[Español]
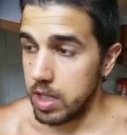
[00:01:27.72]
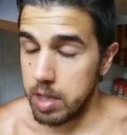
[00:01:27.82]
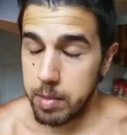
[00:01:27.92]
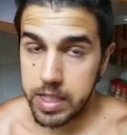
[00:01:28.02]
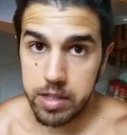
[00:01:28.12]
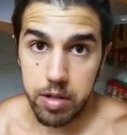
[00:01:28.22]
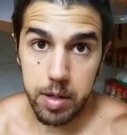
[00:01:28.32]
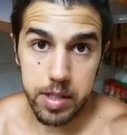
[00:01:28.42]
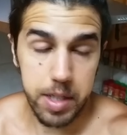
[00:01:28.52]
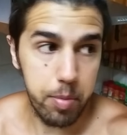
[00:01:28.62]
Además
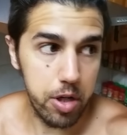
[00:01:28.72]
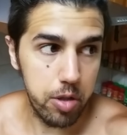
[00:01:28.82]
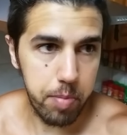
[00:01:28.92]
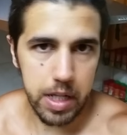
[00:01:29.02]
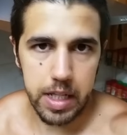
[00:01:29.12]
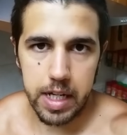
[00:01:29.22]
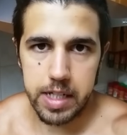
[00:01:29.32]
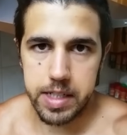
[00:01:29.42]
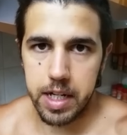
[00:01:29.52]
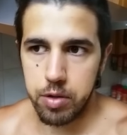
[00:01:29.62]
estoy, poniendo en práctica
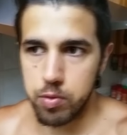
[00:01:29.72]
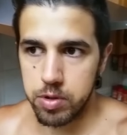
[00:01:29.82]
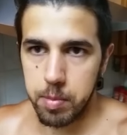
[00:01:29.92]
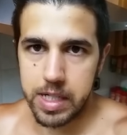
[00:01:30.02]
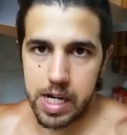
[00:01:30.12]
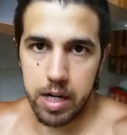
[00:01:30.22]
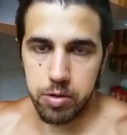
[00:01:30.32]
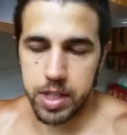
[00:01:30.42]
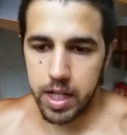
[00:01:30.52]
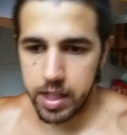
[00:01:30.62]
así ayunos más
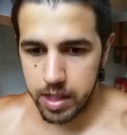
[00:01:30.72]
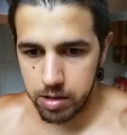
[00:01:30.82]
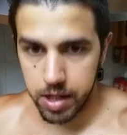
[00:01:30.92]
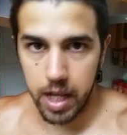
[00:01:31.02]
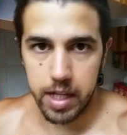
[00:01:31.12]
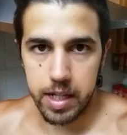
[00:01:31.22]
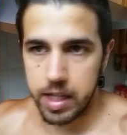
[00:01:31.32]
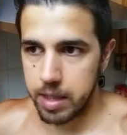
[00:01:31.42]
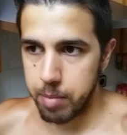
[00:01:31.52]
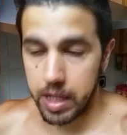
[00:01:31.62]
largos de, los
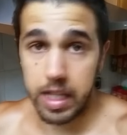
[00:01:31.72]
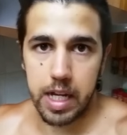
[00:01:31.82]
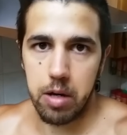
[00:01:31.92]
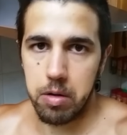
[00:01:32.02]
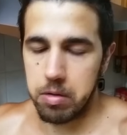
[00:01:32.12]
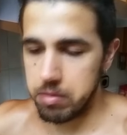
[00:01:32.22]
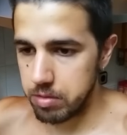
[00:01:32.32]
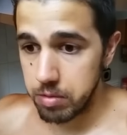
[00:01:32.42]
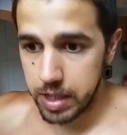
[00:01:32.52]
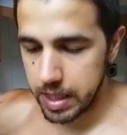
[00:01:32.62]
que he practicado
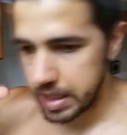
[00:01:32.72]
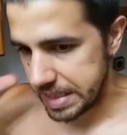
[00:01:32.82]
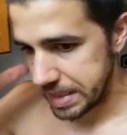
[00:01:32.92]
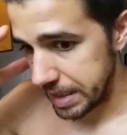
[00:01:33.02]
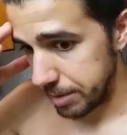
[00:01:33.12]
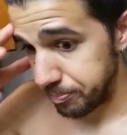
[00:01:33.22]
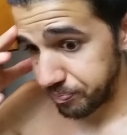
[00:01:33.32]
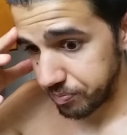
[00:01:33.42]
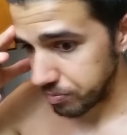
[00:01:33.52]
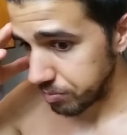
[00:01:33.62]
nunca, así que
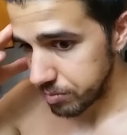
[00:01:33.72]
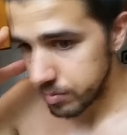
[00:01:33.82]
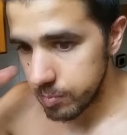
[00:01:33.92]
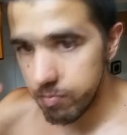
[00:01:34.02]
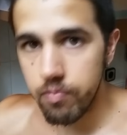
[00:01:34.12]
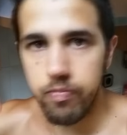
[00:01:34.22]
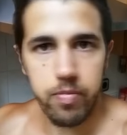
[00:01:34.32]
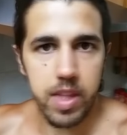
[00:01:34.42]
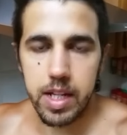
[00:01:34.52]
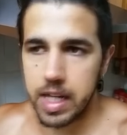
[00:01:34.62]

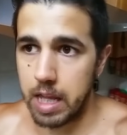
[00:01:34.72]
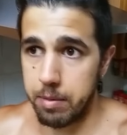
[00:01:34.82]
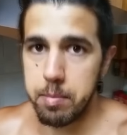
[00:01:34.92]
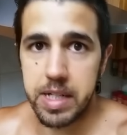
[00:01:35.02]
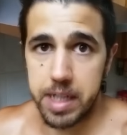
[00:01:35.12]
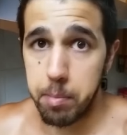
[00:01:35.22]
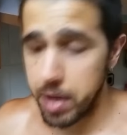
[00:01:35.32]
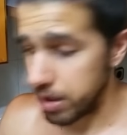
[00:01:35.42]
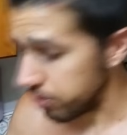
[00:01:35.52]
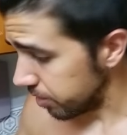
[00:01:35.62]
cada vez más
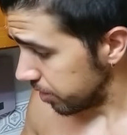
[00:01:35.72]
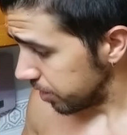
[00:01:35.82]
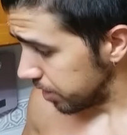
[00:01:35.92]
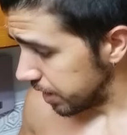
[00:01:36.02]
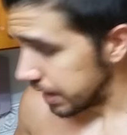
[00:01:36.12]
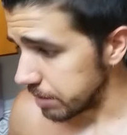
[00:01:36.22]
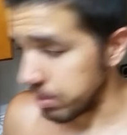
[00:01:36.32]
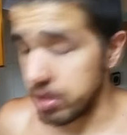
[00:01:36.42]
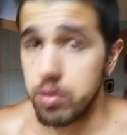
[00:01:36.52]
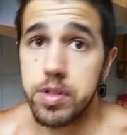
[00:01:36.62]
hambre, ¿no?
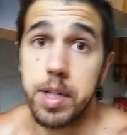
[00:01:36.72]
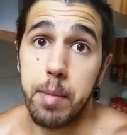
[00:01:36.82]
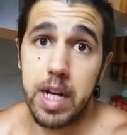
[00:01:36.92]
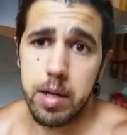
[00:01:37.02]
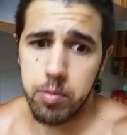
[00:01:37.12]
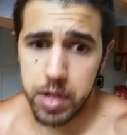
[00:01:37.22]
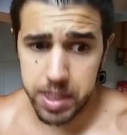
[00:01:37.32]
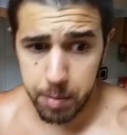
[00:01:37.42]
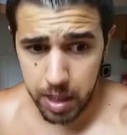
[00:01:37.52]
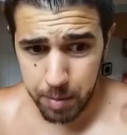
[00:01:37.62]
Bueno, semana, una
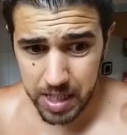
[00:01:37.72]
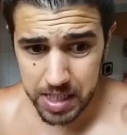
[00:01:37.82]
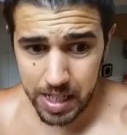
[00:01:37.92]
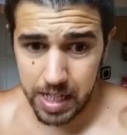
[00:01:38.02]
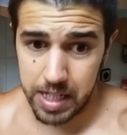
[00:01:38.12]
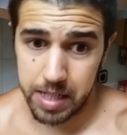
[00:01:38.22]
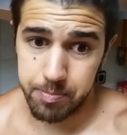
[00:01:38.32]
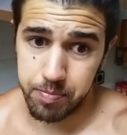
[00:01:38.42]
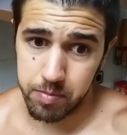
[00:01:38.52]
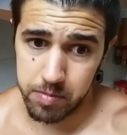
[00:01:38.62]
semana más,
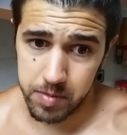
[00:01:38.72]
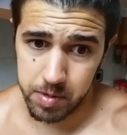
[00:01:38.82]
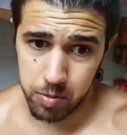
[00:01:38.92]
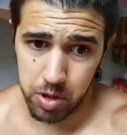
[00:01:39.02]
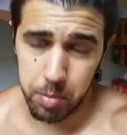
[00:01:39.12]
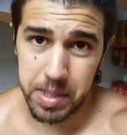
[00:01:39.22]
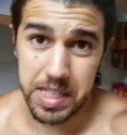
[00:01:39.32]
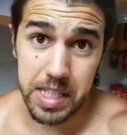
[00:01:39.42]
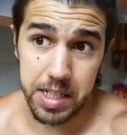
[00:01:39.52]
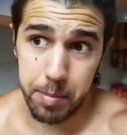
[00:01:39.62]
la, mm, cuando
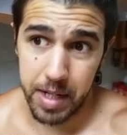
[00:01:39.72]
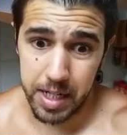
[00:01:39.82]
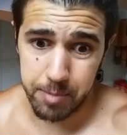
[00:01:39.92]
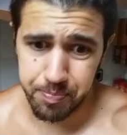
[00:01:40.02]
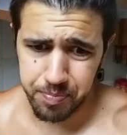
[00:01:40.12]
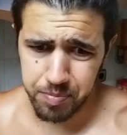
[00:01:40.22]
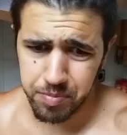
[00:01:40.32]
pase esta semana,